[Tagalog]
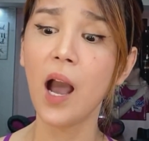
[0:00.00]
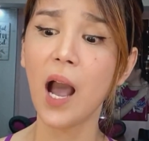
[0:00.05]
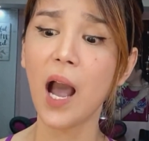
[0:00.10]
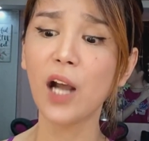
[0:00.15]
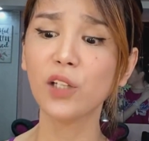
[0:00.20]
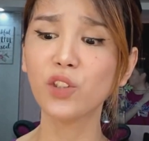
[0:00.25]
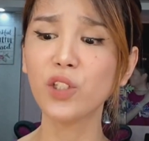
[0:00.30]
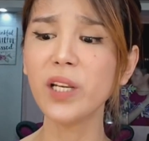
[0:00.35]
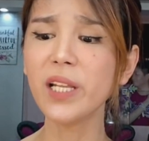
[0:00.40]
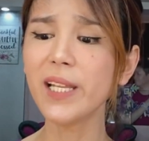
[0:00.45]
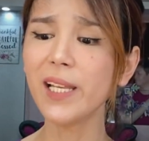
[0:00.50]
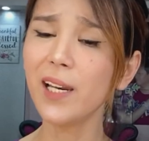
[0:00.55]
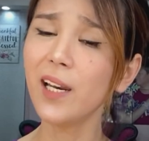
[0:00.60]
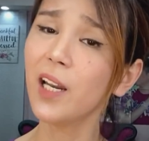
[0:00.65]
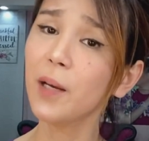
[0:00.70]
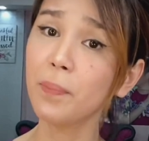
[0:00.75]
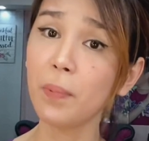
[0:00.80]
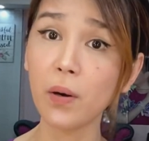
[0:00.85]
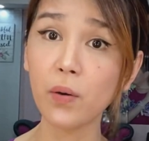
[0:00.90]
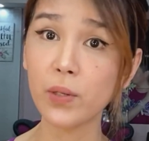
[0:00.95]
Actually, sila
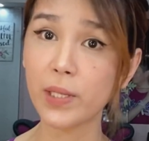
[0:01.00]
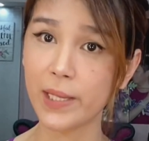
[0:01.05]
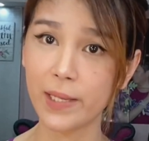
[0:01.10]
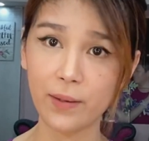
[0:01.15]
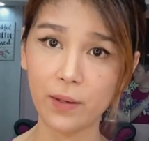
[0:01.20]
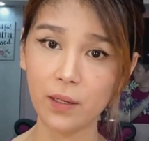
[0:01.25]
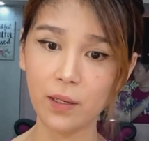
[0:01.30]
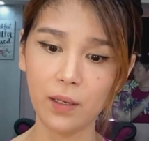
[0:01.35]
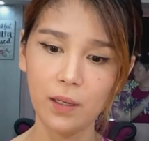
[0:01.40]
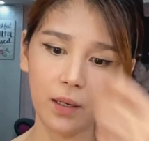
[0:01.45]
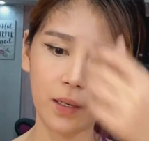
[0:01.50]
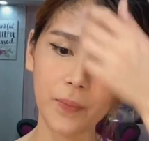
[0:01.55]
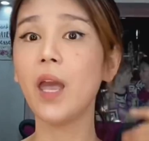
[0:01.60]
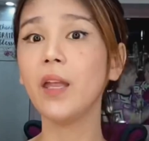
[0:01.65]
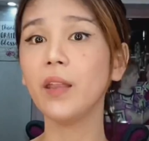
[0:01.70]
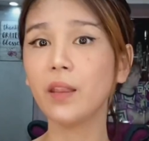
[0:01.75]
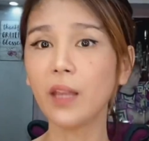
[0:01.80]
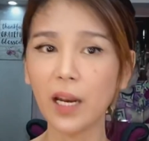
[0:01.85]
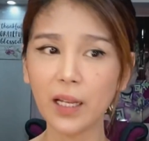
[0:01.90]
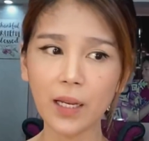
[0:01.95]
nagpa-ocean yan. Eh.
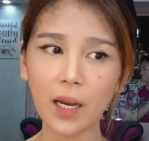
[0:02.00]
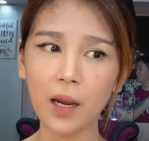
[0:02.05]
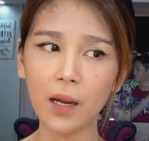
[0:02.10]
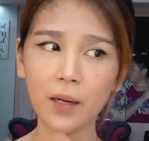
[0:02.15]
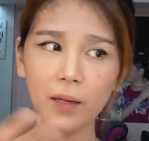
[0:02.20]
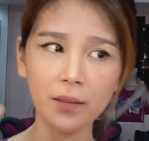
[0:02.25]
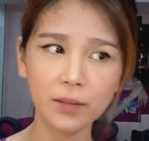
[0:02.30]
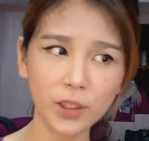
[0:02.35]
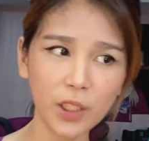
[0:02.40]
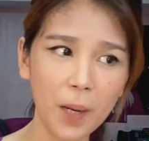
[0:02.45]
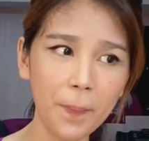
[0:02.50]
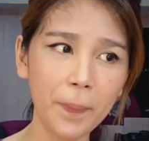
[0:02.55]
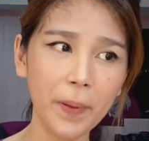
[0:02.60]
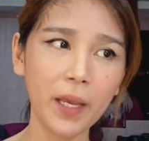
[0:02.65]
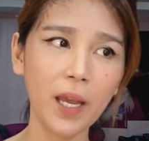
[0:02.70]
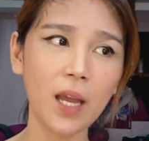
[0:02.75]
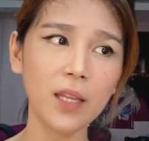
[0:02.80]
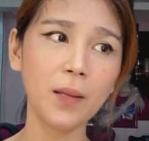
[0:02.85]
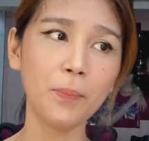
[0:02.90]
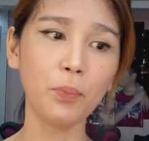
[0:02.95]
And talagang,
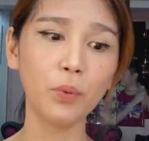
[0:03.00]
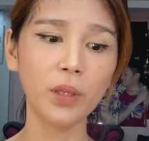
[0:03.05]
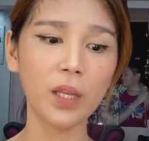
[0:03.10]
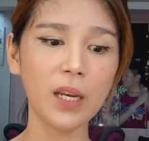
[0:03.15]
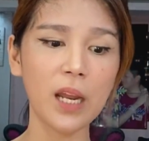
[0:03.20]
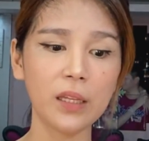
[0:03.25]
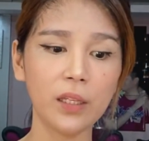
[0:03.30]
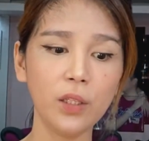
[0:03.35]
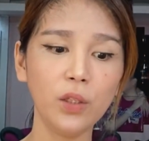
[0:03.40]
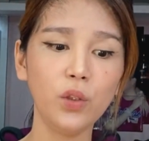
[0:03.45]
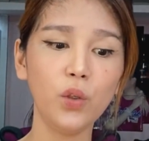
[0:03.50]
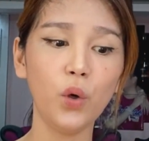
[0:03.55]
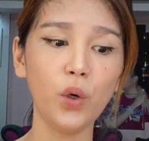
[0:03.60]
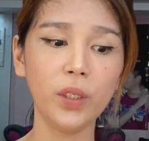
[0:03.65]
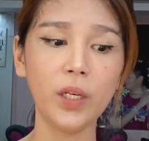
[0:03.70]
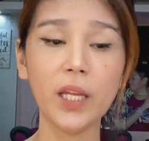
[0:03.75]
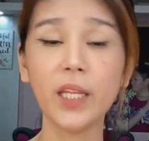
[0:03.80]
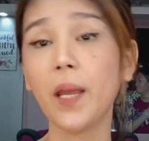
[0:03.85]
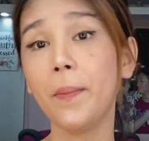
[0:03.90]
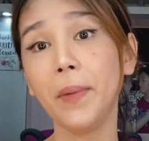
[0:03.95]
syempre, kada punta natin
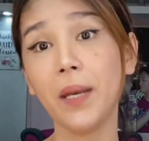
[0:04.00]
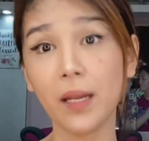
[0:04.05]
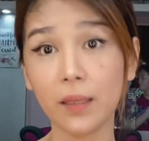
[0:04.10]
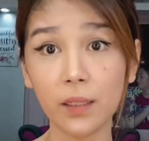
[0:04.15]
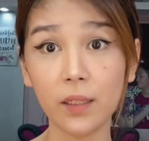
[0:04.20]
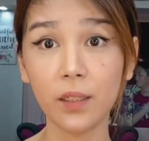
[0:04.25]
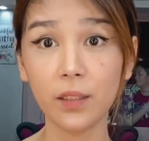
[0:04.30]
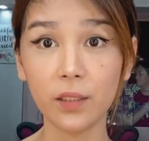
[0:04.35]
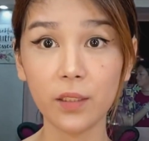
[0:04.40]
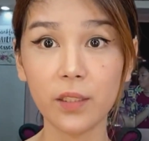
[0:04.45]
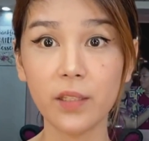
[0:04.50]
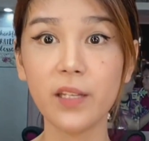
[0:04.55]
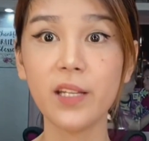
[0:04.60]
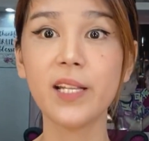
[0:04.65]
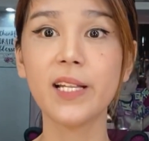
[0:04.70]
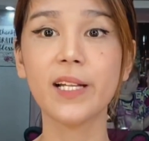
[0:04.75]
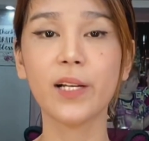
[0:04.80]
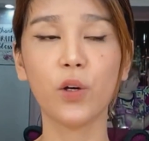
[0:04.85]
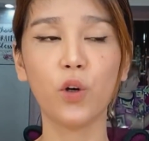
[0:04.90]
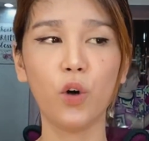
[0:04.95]
doon, ang dami natin
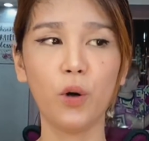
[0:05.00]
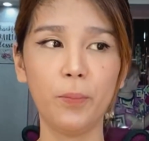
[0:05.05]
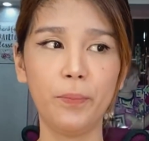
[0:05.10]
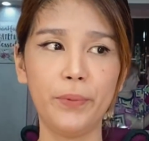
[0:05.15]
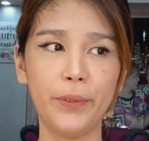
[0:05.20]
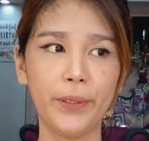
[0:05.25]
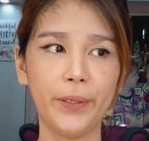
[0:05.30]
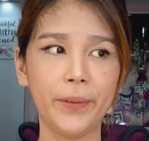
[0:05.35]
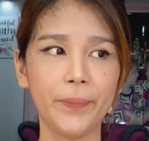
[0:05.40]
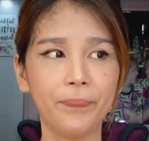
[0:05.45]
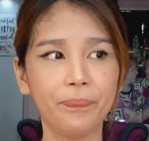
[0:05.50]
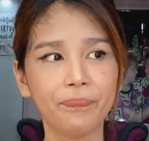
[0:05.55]
na-discover.